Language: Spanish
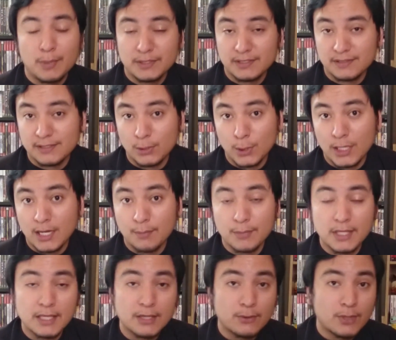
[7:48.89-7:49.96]
pásenselo al
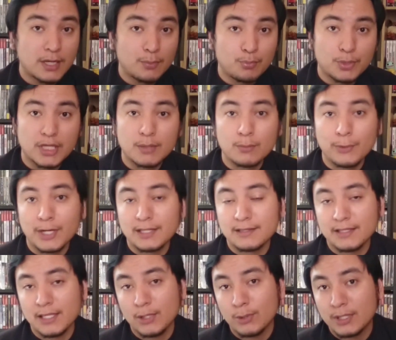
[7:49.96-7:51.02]
amigo, al primo,
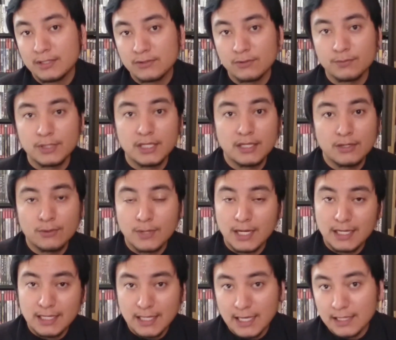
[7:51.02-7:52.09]
al tío, al
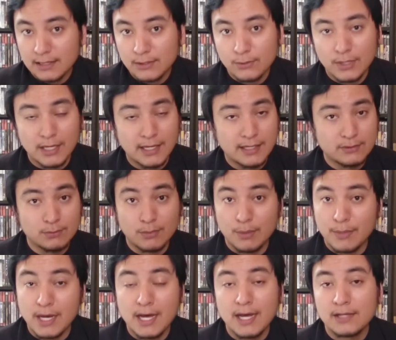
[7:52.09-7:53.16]
sobrino, al nieto, a
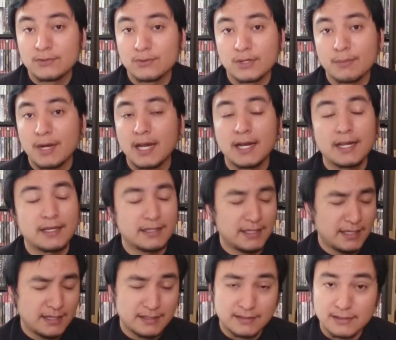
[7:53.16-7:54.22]
su mamá, a su
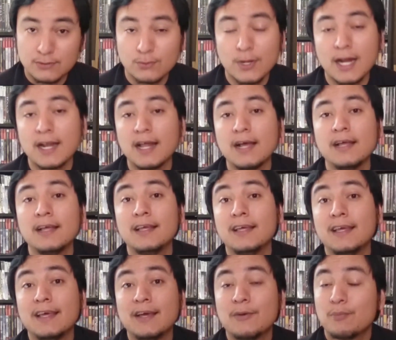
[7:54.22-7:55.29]
hermana, quien les dé su
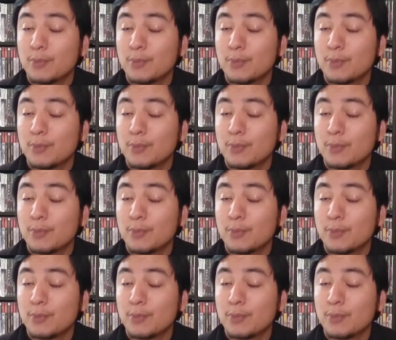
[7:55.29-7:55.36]
gana